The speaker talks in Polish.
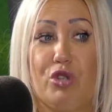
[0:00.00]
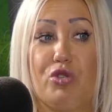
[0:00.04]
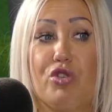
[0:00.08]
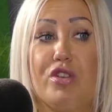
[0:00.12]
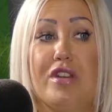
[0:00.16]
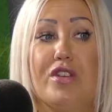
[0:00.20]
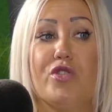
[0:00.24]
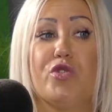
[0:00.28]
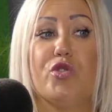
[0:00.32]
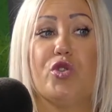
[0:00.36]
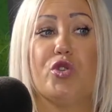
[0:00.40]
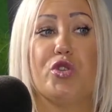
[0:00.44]
Czy
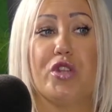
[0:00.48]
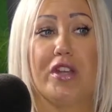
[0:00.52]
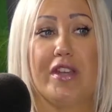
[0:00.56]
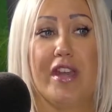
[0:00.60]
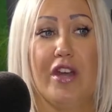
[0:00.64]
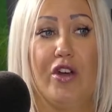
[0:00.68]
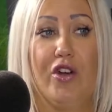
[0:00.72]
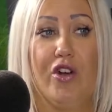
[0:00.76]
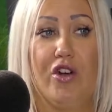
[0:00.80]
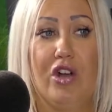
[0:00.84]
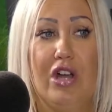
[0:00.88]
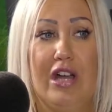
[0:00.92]
jest coś
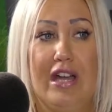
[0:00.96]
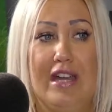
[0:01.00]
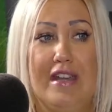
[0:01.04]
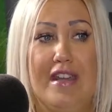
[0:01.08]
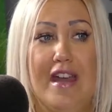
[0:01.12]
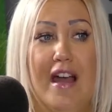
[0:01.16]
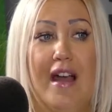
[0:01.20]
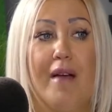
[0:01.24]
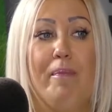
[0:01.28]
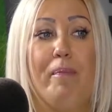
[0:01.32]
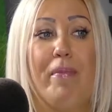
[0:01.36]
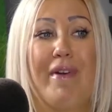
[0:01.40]
takiego
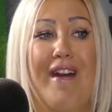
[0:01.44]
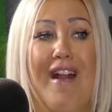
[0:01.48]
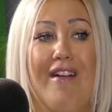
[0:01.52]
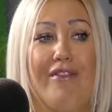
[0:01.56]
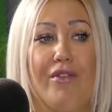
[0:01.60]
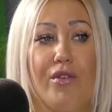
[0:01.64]
jak prawo